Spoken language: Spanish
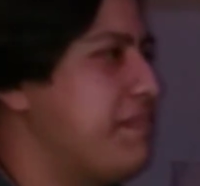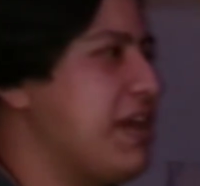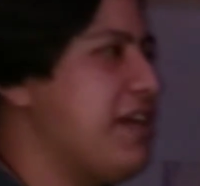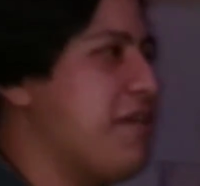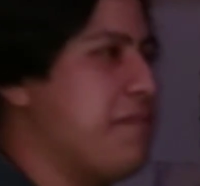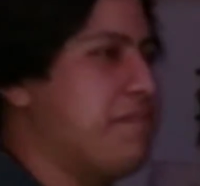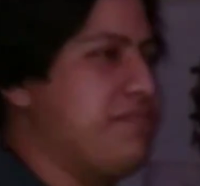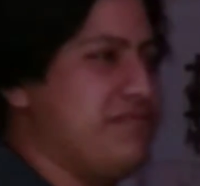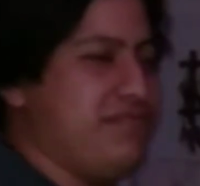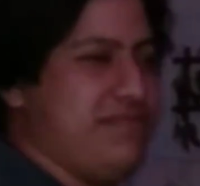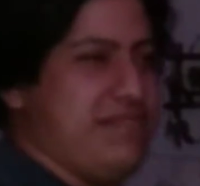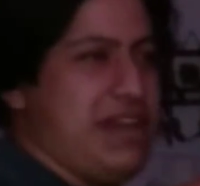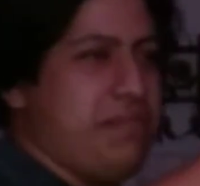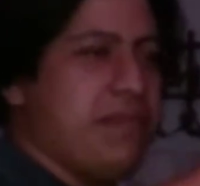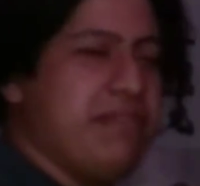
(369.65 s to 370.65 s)
Pero pues
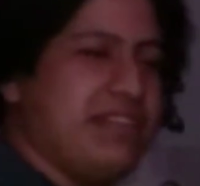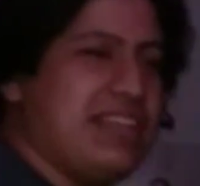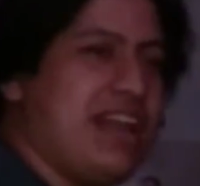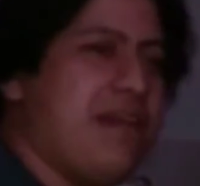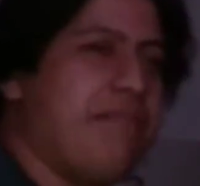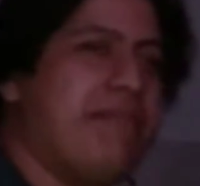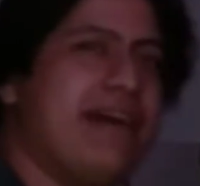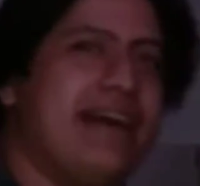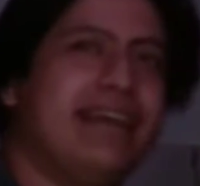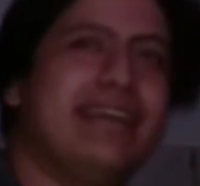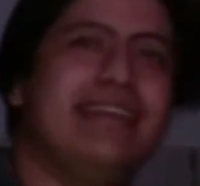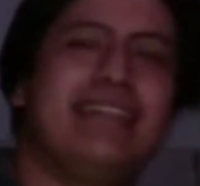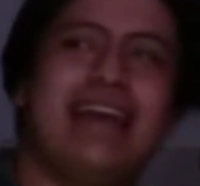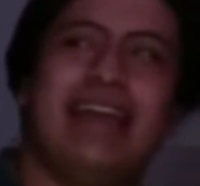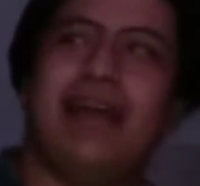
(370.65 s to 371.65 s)
ahí me metí a la
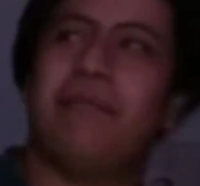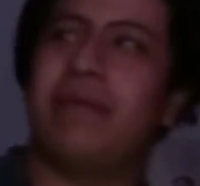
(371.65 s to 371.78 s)
página y